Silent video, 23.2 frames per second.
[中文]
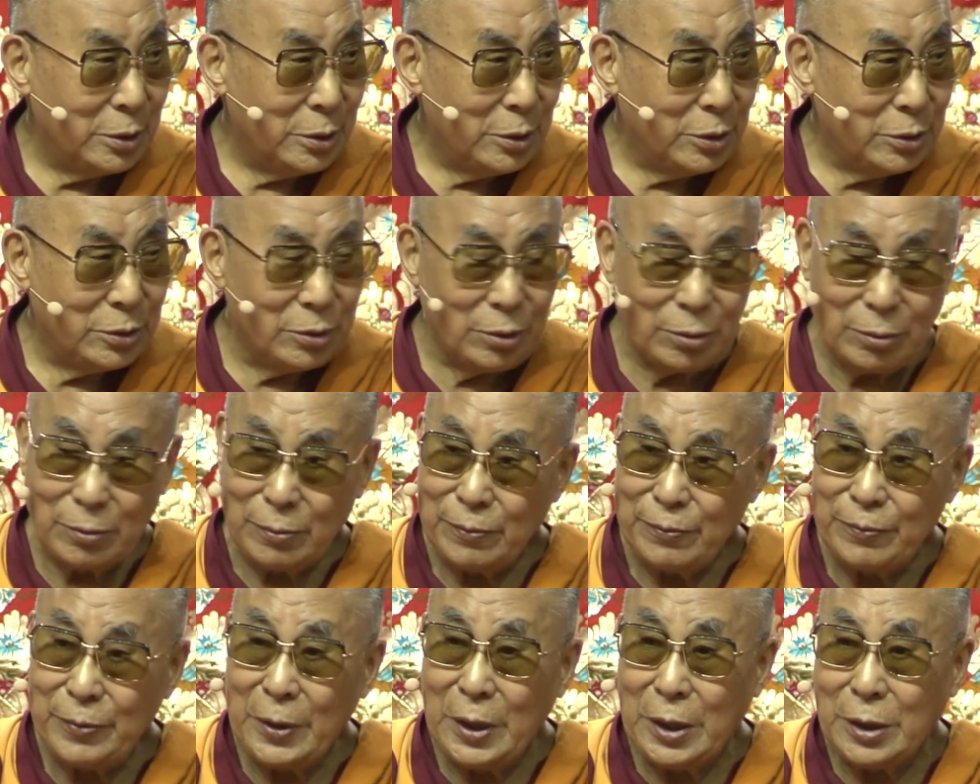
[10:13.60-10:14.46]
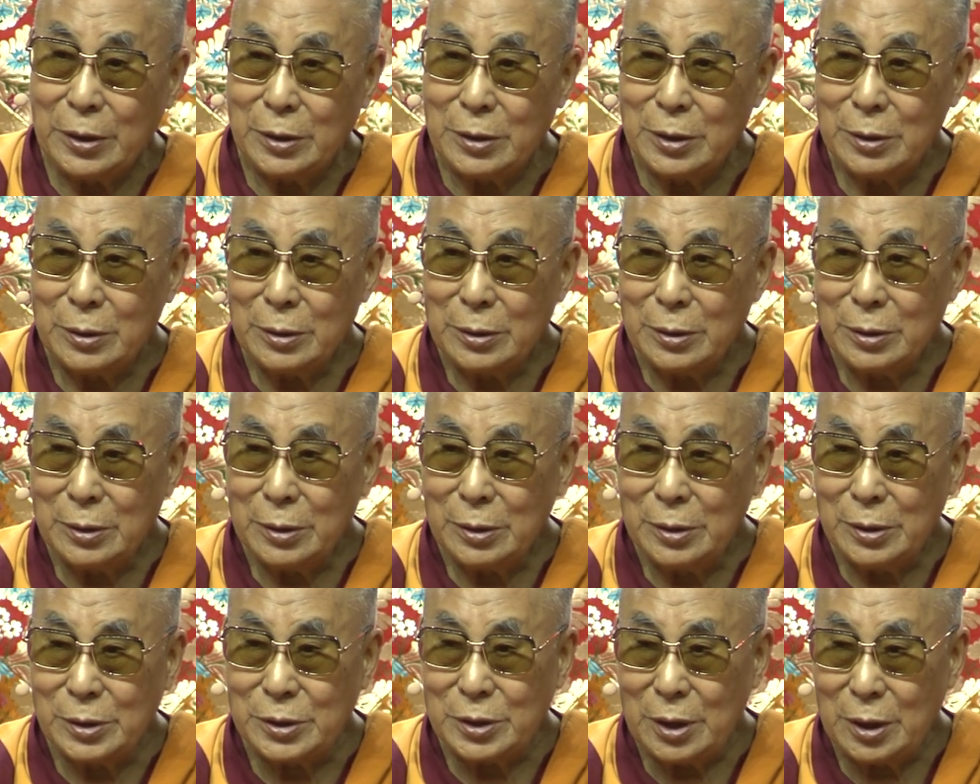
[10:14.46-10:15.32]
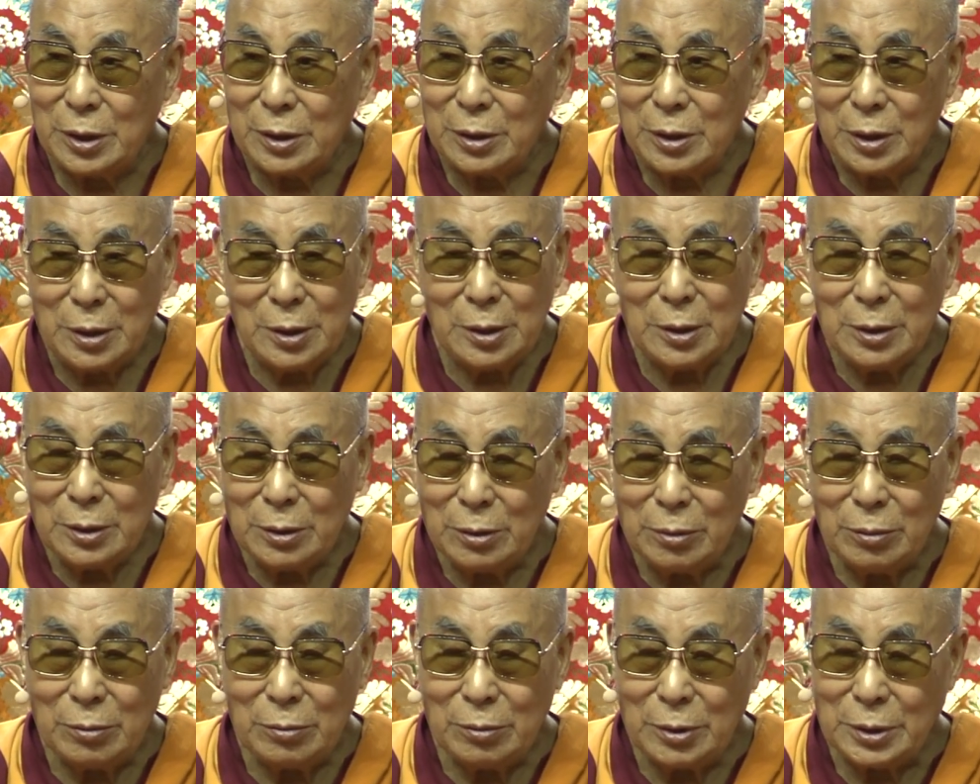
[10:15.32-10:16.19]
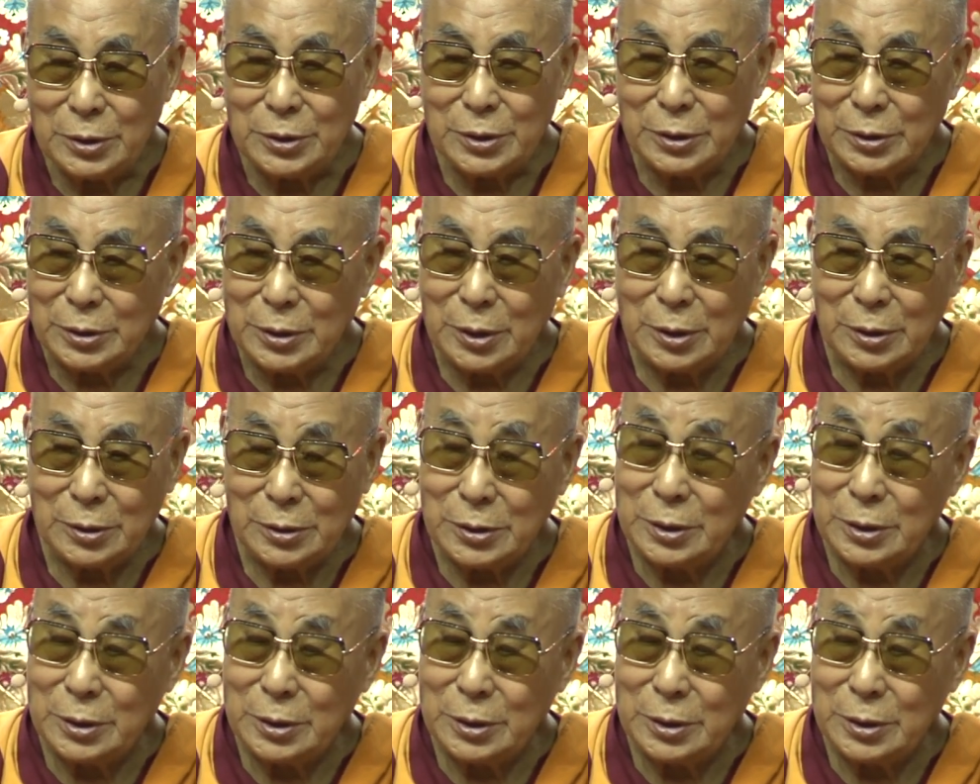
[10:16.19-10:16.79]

包括了埃及的古老的，